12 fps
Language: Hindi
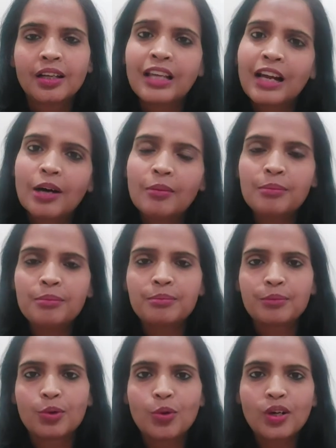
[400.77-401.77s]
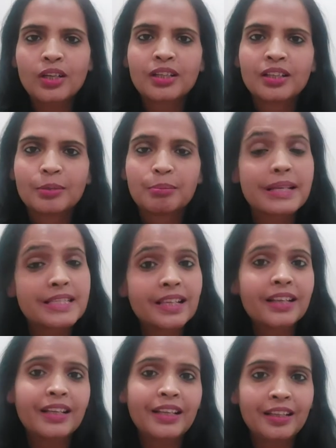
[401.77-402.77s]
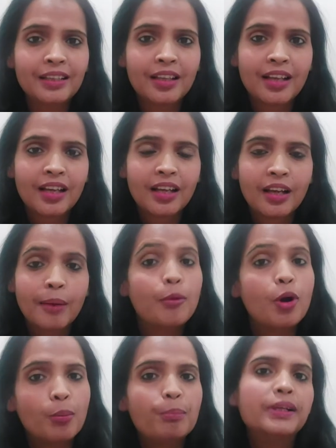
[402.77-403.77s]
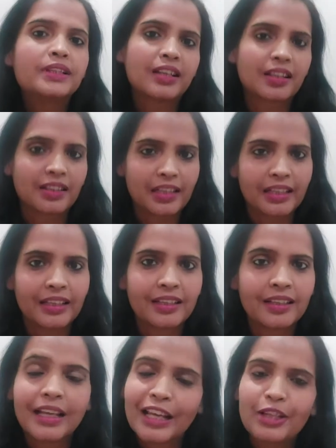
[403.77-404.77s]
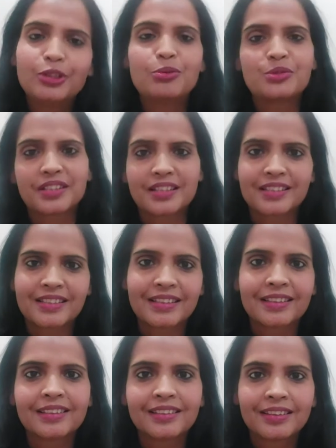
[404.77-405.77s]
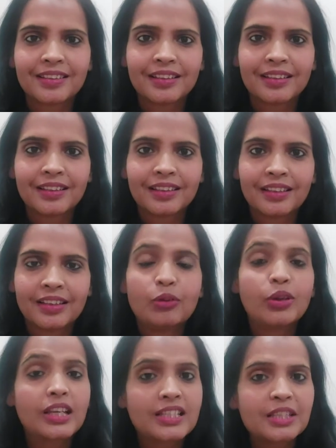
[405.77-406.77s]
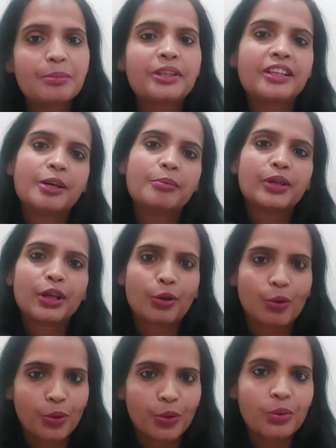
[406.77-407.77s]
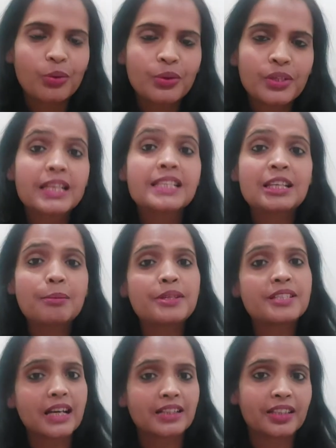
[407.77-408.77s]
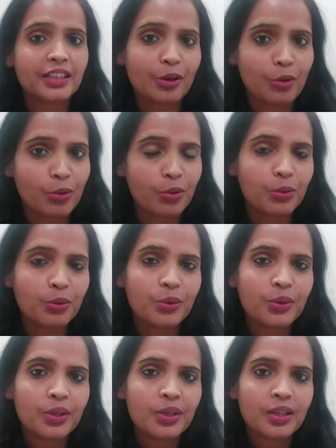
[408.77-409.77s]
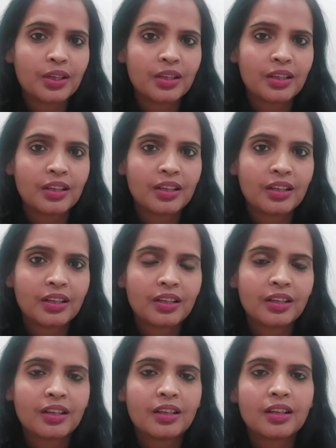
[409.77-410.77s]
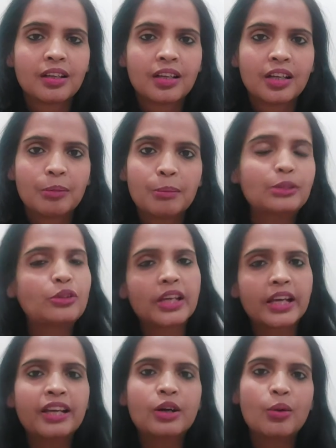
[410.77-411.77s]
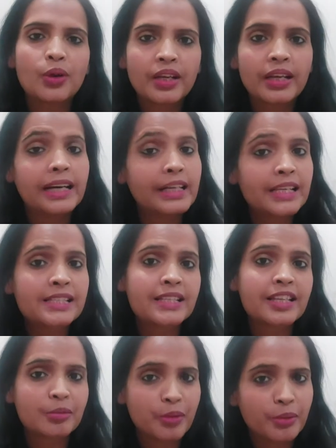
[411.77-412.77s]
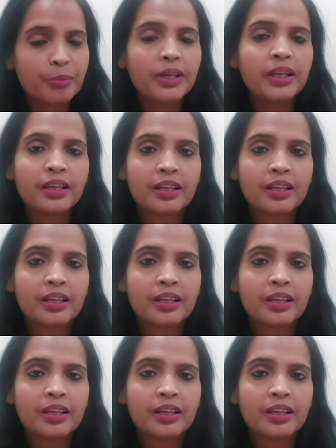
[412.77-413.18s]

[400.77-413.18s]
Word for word: कि हम लोग बेसिकली मोहब्बत करते हैं एक दूसरे से किसी भी धर्म के लोग हों किसी भी जाति के लोग हों मैं तो यही कहूंगी हर किसी के मन में